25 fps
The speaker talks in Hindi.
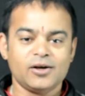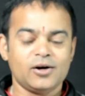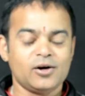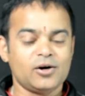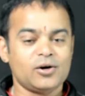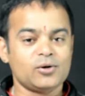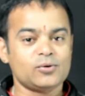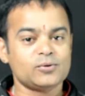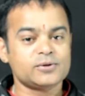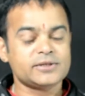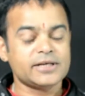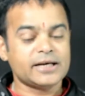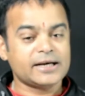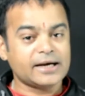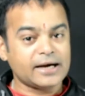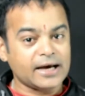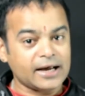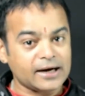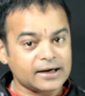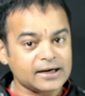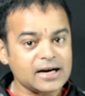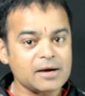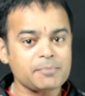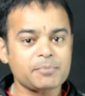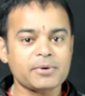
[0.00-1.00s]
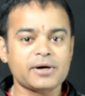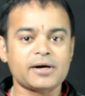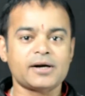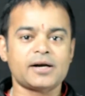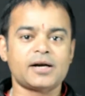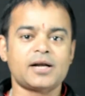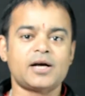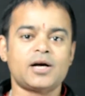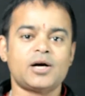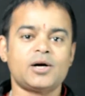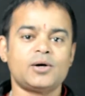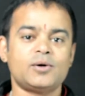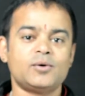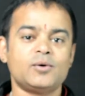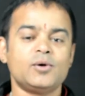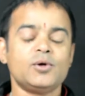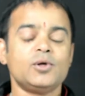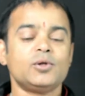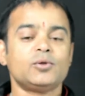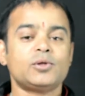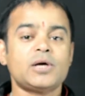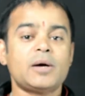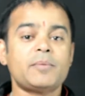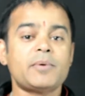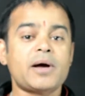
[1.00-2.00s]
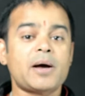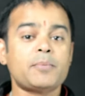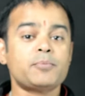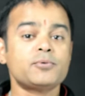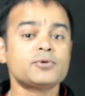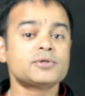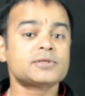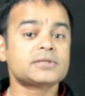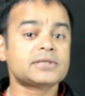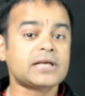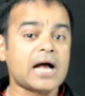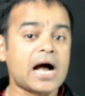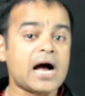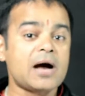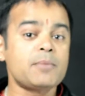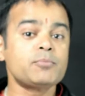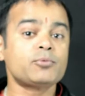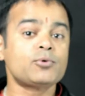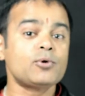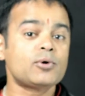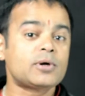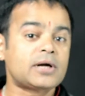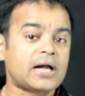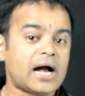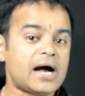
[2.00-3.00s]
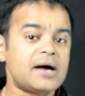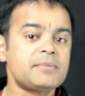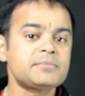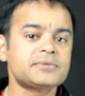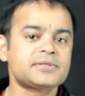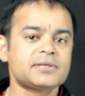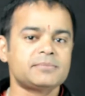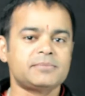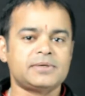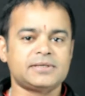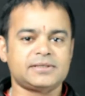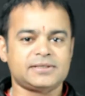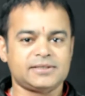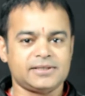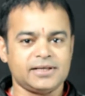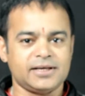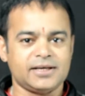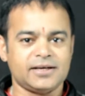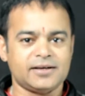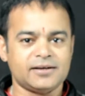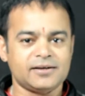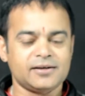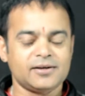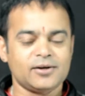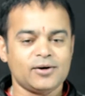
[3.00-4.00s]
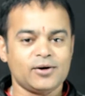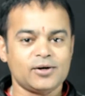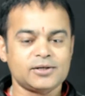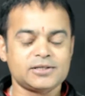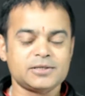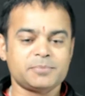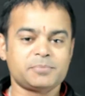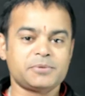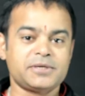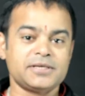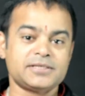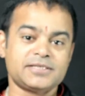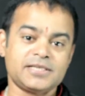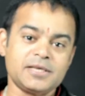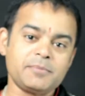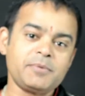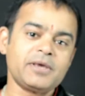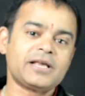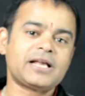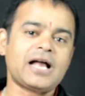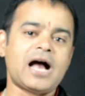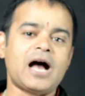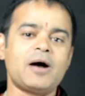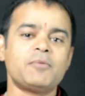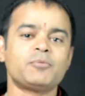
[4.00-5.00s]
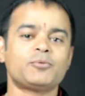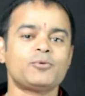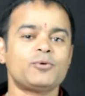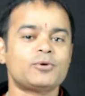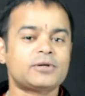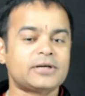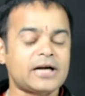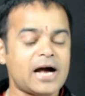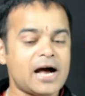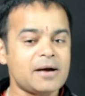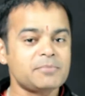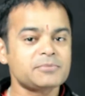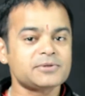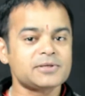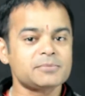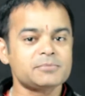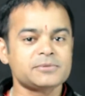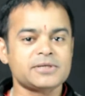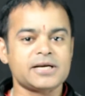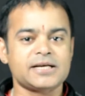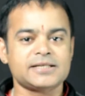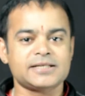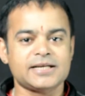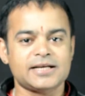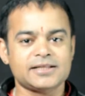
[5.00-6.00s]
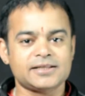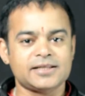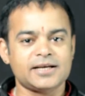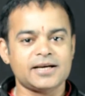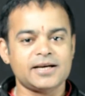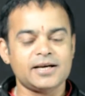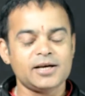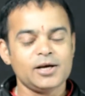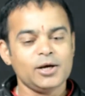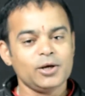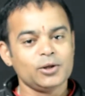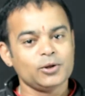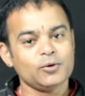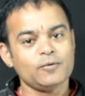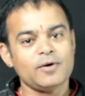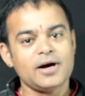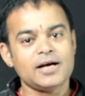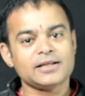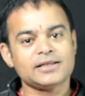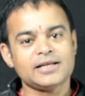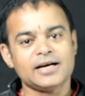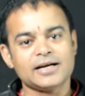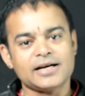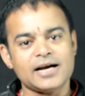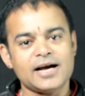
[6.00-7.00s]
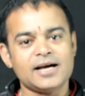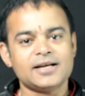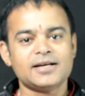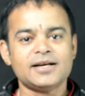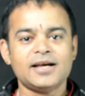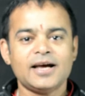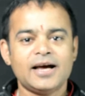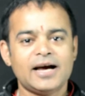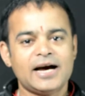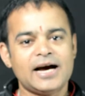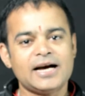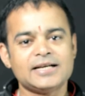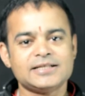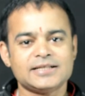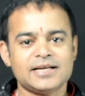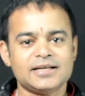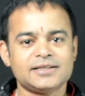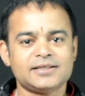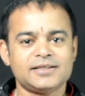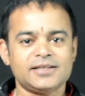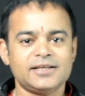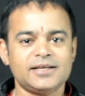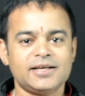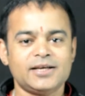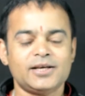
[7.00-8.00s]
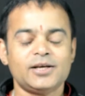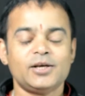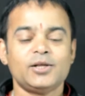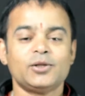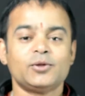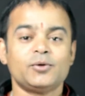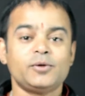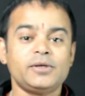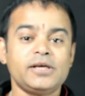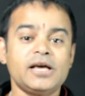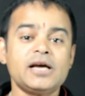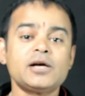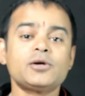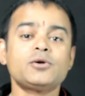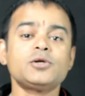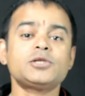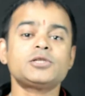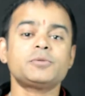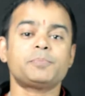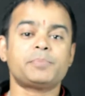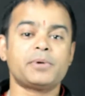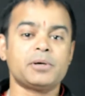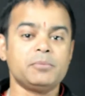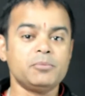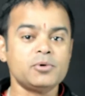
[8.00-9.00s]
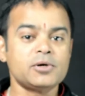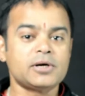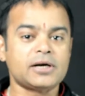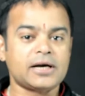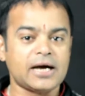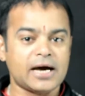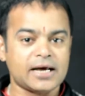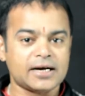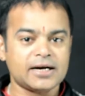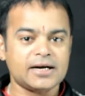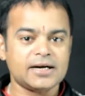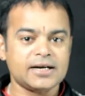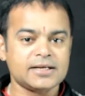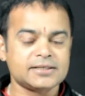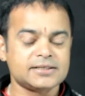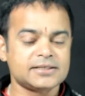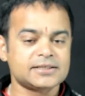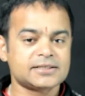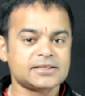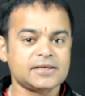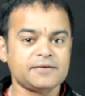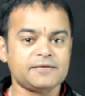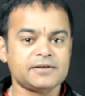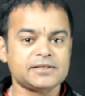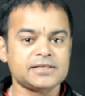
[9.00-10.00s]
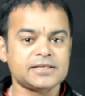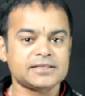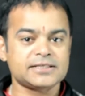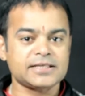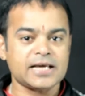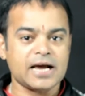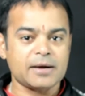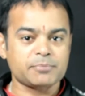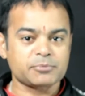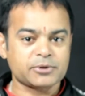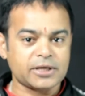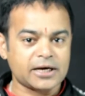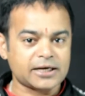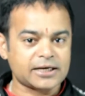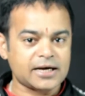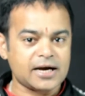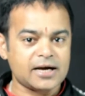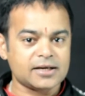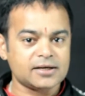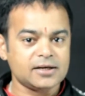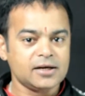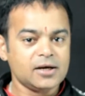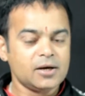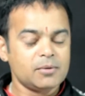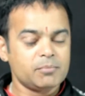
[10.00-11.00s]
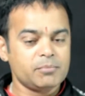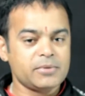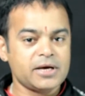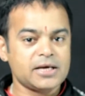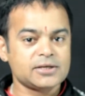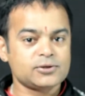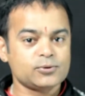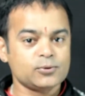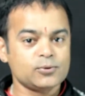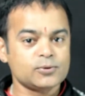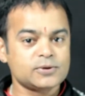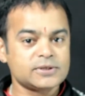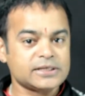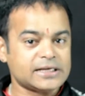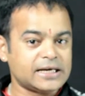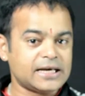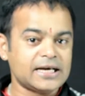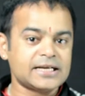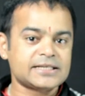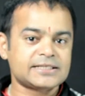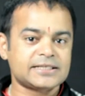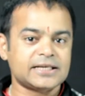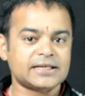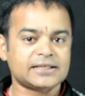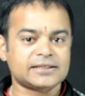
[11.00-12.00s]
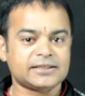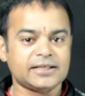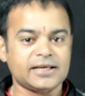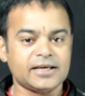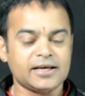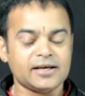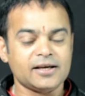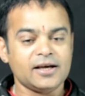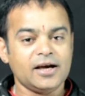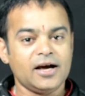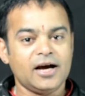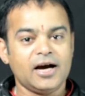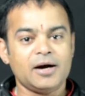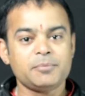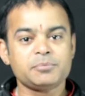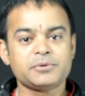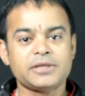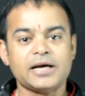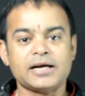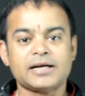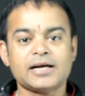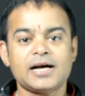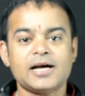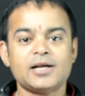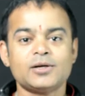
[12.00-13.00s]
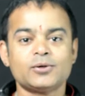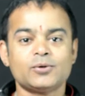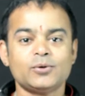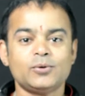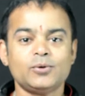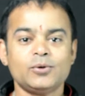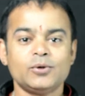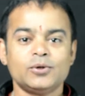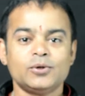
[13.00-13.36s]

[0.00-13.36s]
और उसे करना पड़ रहा हो तब आप उस काम को काम समझते हैं और जब किसी भी काम को काम समझा जाता है तो वहाँ थकान आ जाती है तो यह कुछ प्रमुख कारण है जिसकी वजह से आप थकान महसूस कर सकते हैं अब थकान को